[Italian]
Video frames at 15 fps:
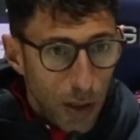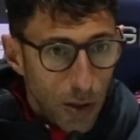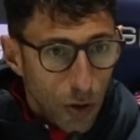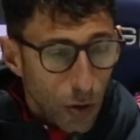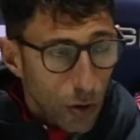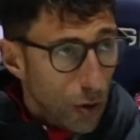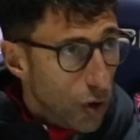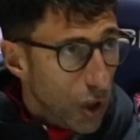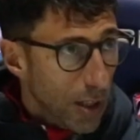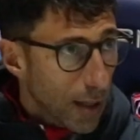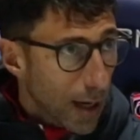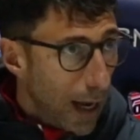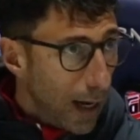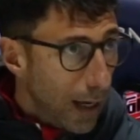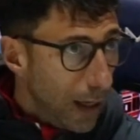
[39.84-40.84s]
discorso
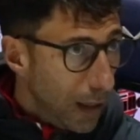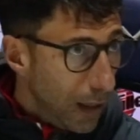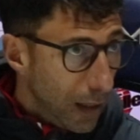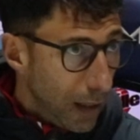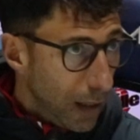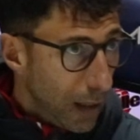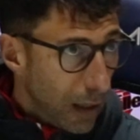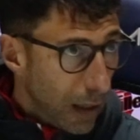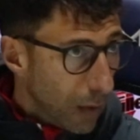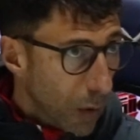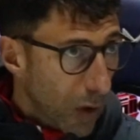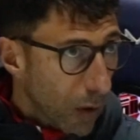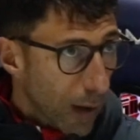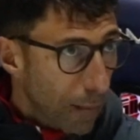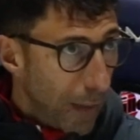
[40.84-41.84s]
centrale, quello che è